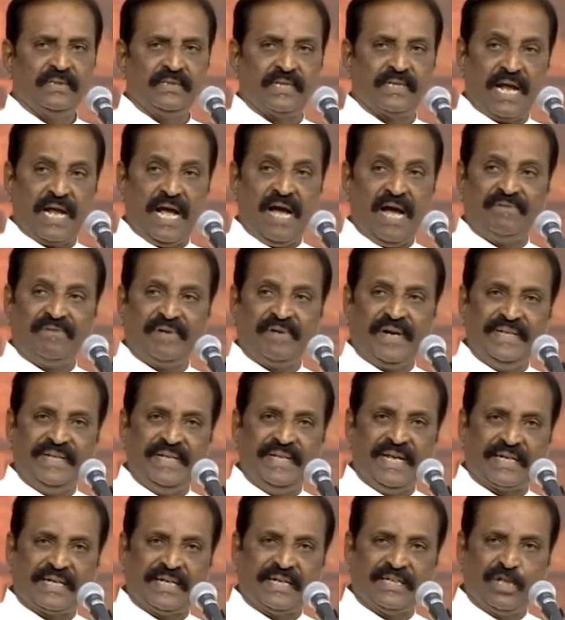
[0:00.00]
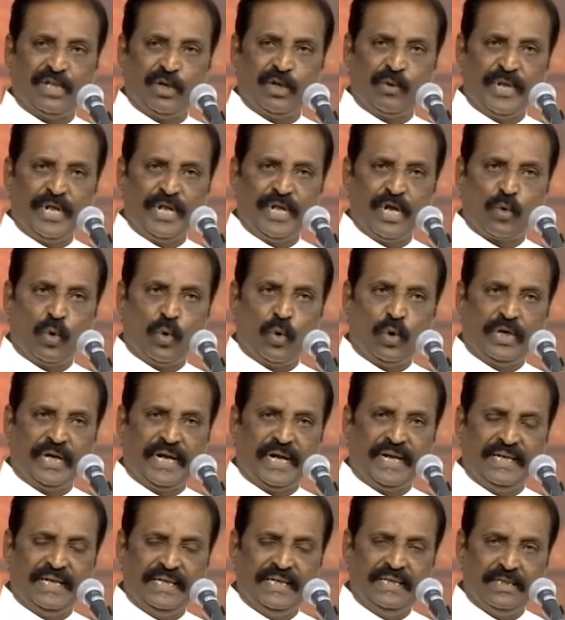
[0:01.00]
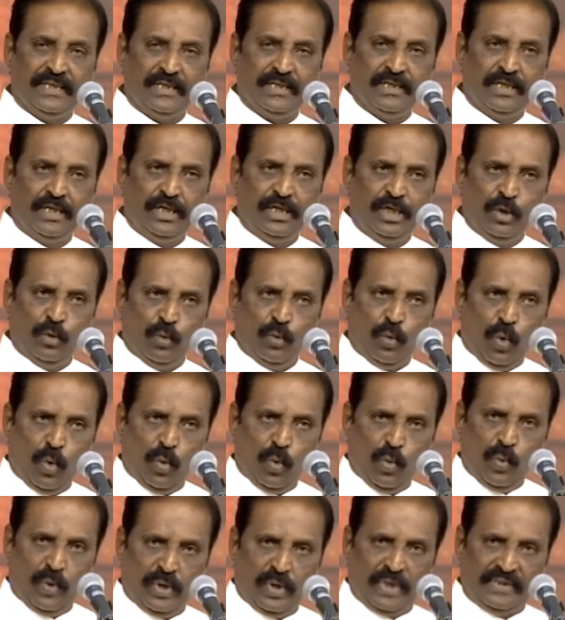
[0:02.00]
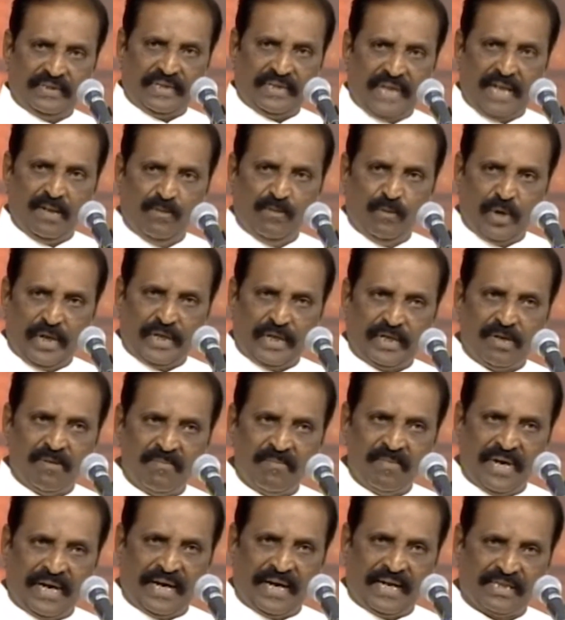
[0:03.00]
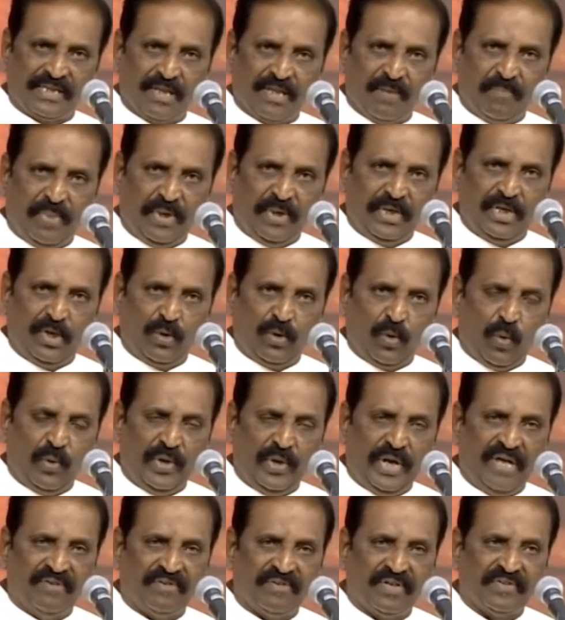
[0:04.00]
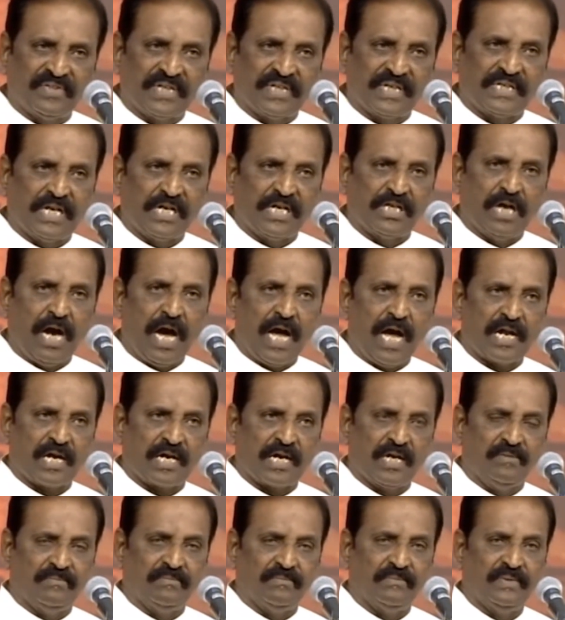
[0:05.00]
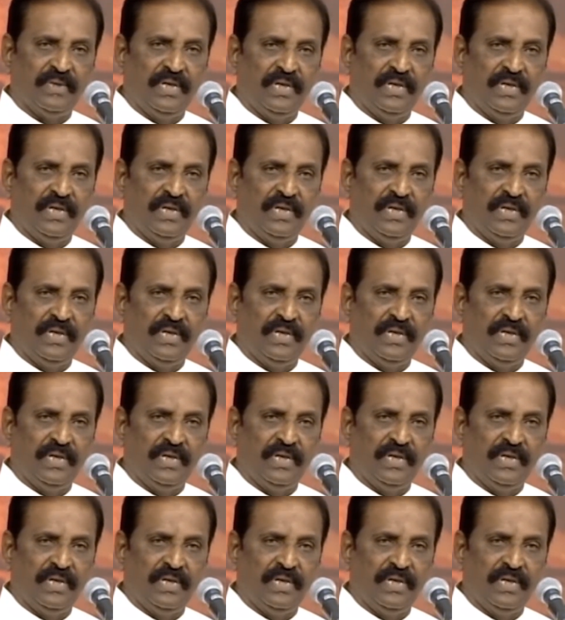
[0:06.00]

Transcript: திராவிட இயக்கத்தினுடைய கொள்கைகள் ஒவ்வொரு தலைமுறைக்கும் கடத்தப்பட்டு கொண்டே வருவதற்கு காரணம்